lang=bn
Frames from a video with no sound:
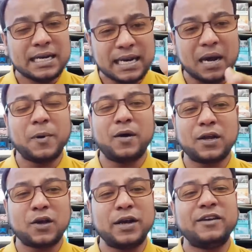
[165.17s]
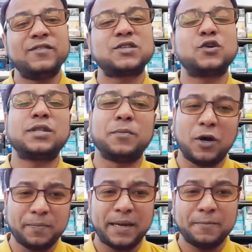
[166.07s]
না পাওয়ার কারণে ইনভেস্ট করতে
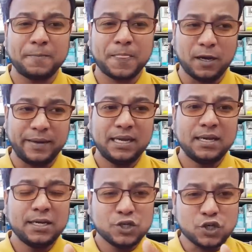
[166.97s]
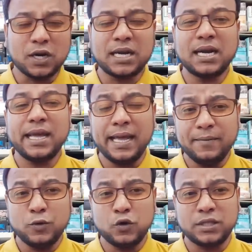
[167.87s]
ভয় পায় তবে সরকারের
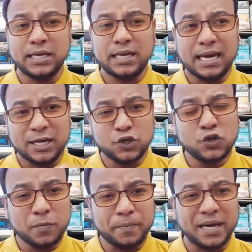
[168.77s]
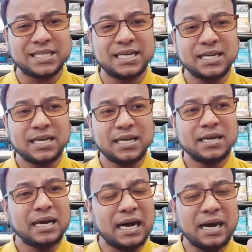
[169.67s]
এই মুহূর্তে আসন্ন বাজেট
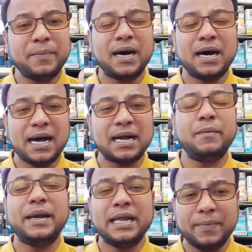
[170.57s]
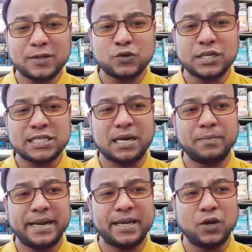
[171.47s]
বা আগামী নির্বাচনকে
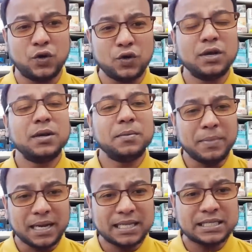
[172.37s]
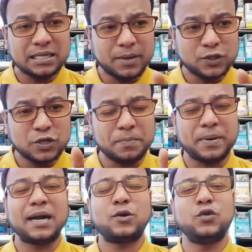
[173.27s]
সামনে রেখে হোক বাংলাদেশের মানুষের
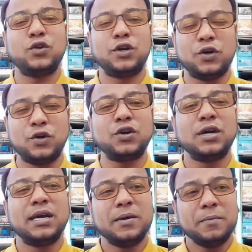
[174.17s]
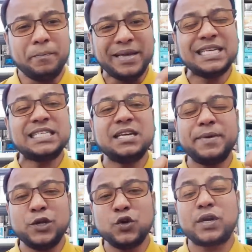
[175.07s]
ভাগ্য উন্নয়নে হোক বিদেশি
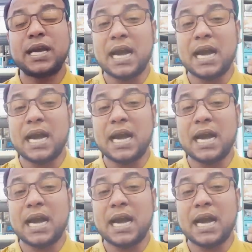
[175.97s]
বিনিয়োগকে